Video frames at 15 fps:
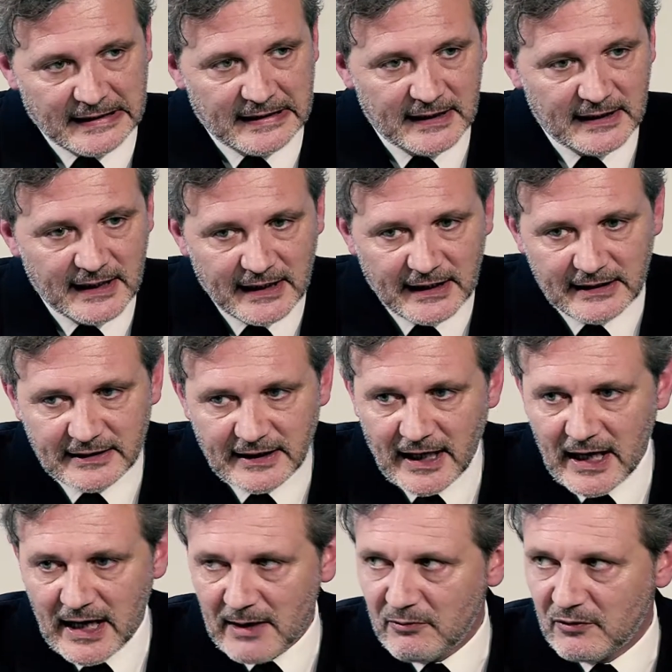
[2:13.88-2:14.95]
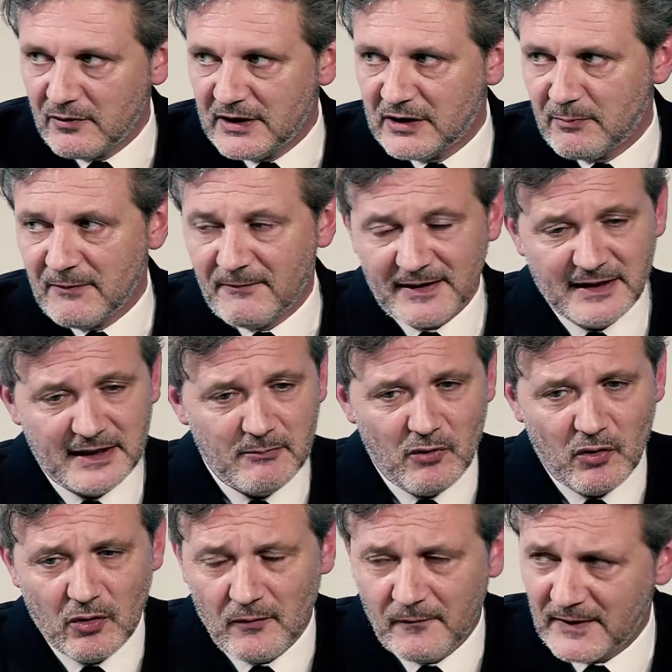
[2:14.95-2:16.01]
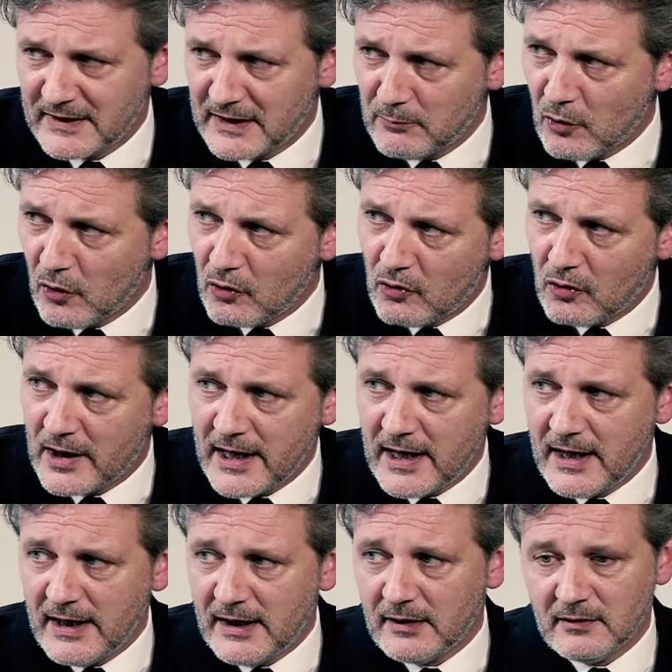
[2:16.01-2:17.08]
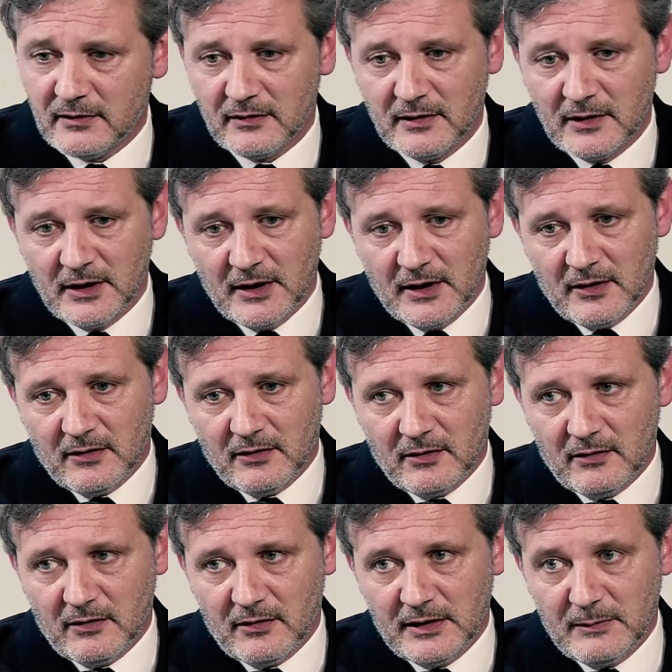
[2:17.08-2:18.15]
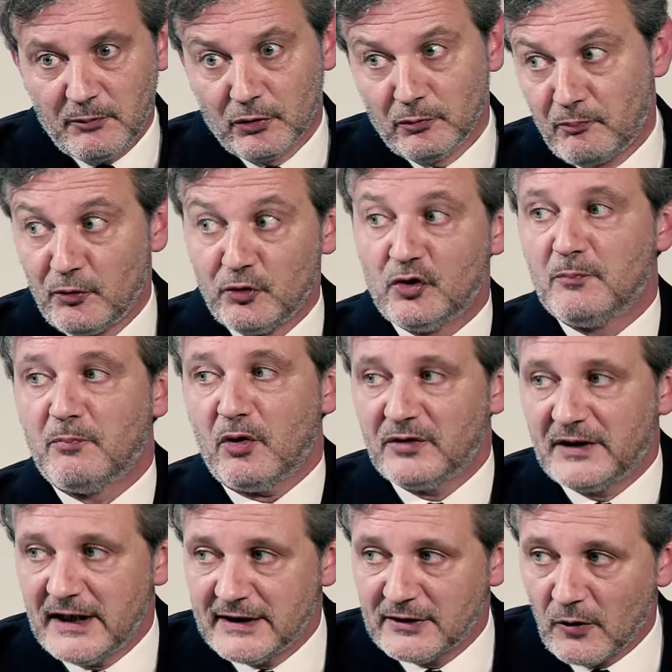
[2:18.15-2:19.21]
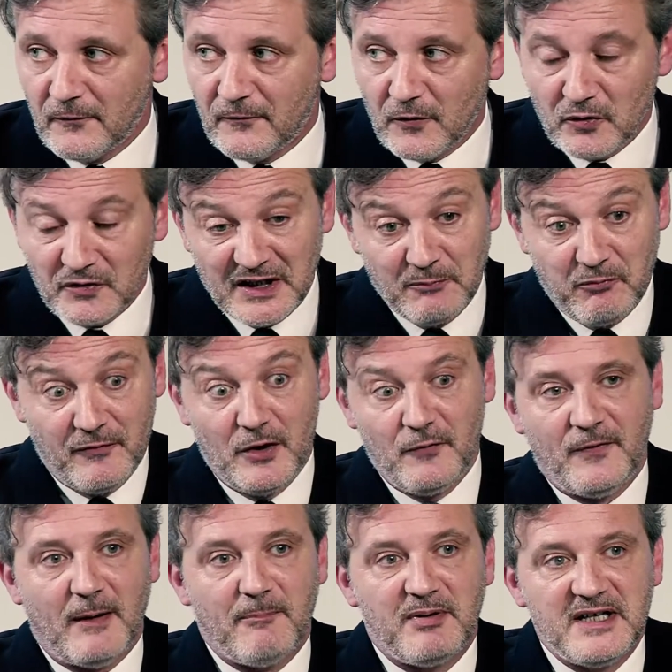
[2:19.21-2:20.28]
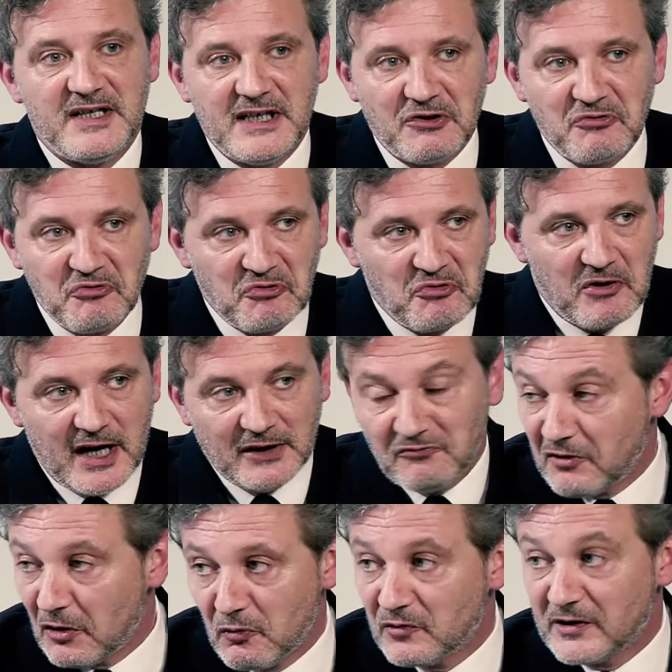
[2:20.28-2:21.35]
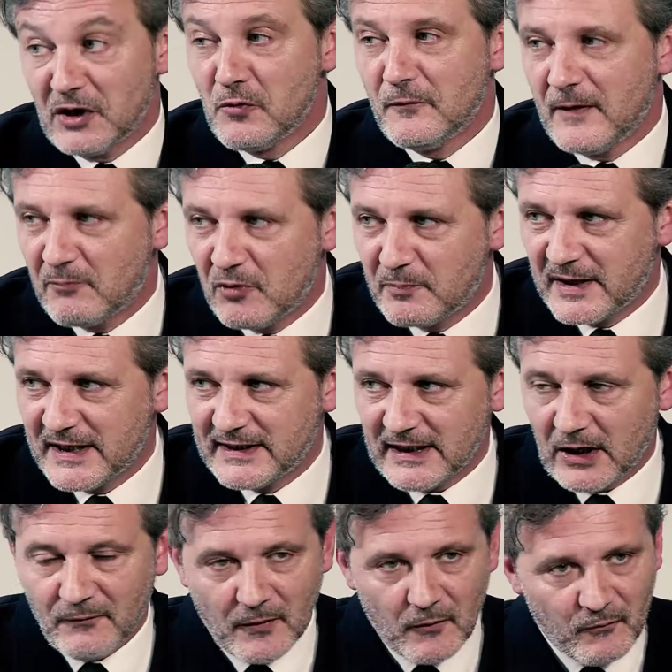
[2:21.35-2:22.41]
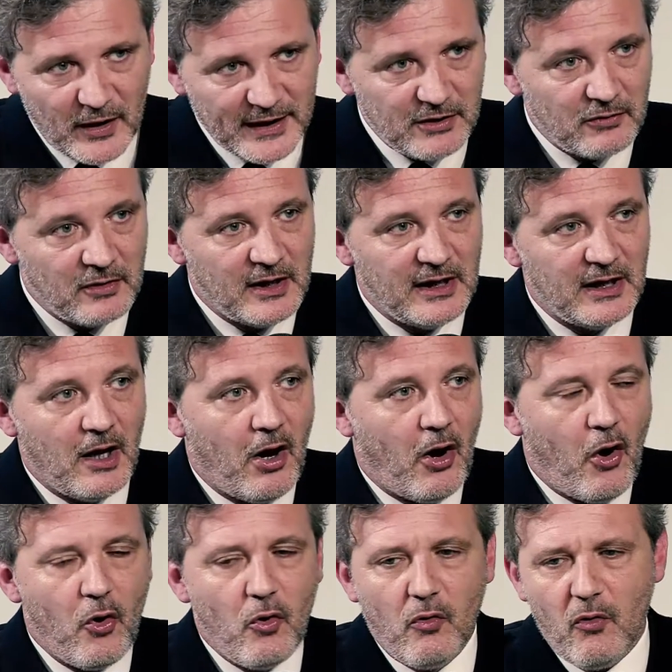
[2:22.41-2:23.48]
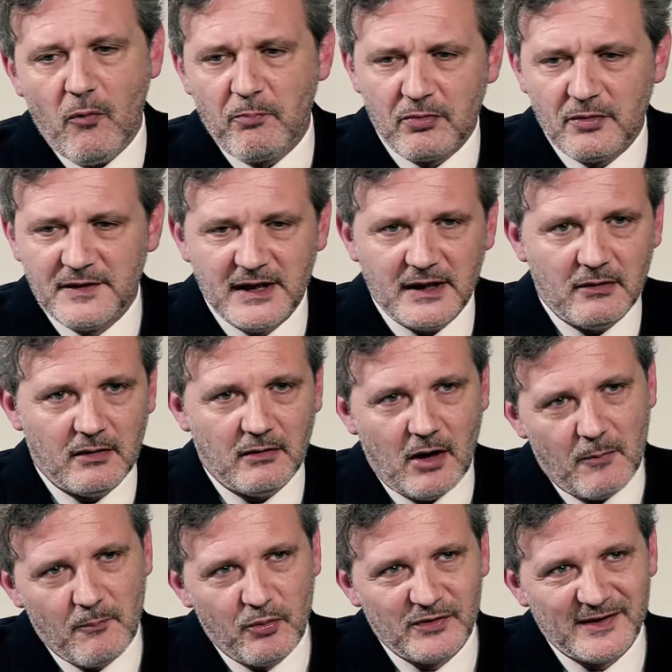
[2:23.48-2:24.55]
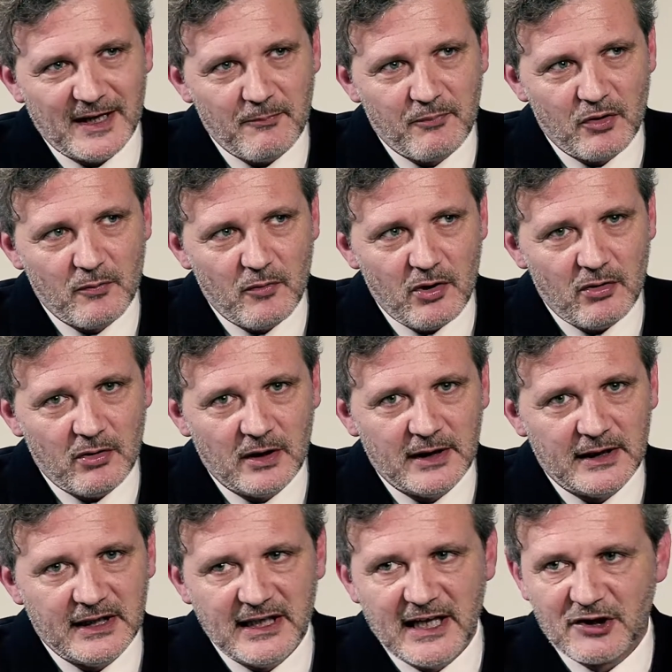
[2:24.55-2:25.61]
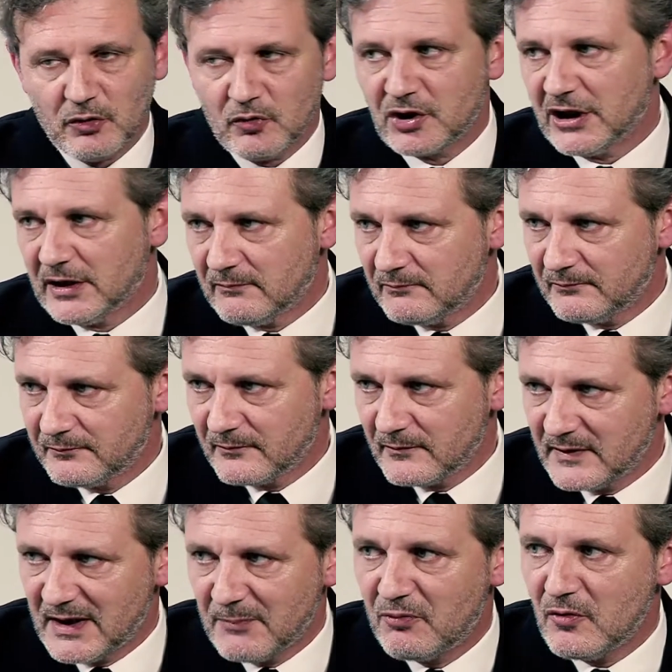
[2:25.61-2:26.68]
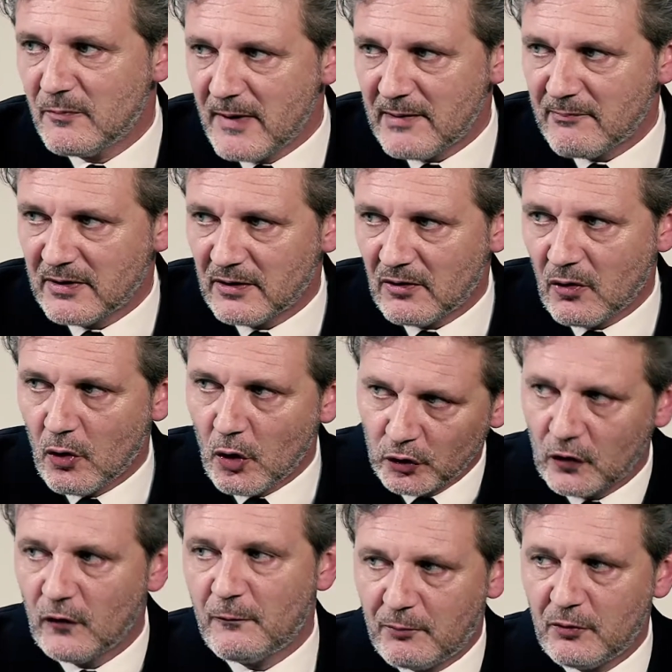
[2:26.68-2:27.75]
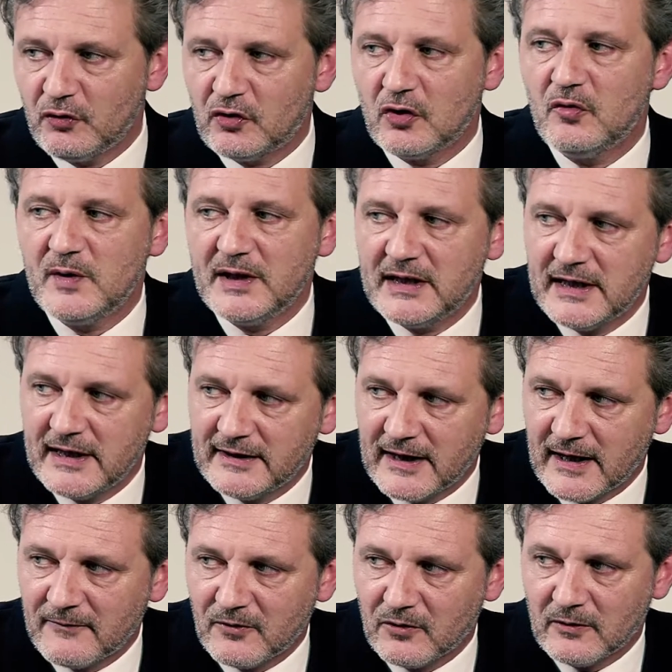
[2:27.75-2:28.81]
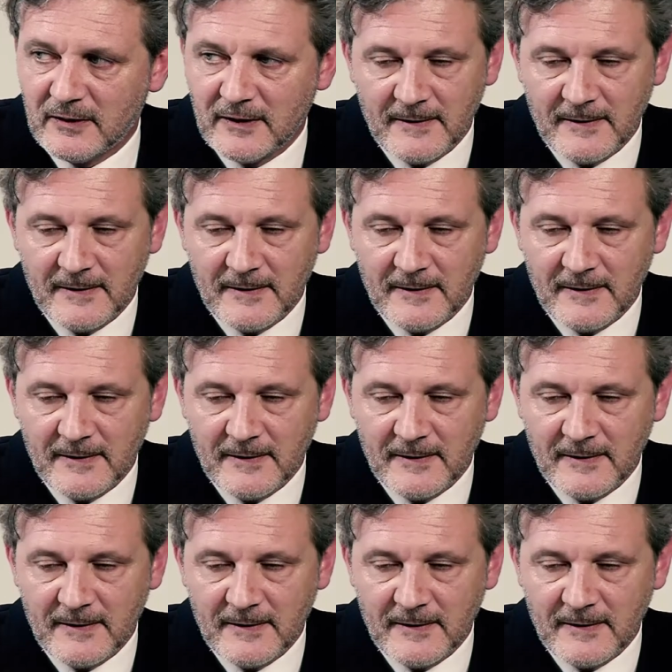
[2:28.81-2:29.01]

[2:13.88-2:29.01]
Il est irritable, il se met facilement, facilement en colère, euh, euh, il peut ne plus supporter les enfants, ce qui pouvait lui faire plaisir jusque-là, tout d'un coup, ça ne lui fait plus plaisir. Enfin, on voit que, en gros, pour le dire euh, un peu simplement, il a changé. C'est plus le même. On retrouve plus celui qu'il était avant.